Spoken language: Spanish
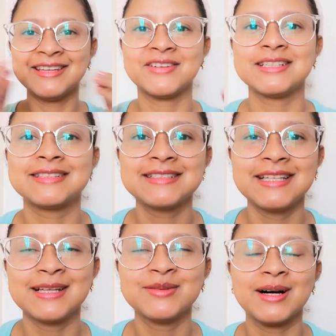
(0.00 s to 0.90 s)
Y ahorita
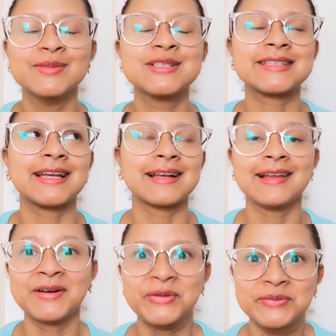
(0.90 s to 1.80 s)
sí les voy a mostrar
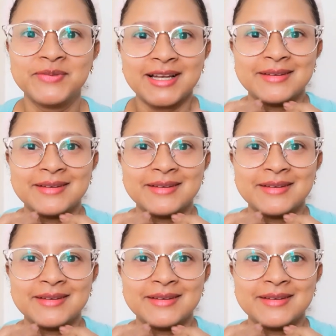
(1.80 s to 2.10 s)
la compra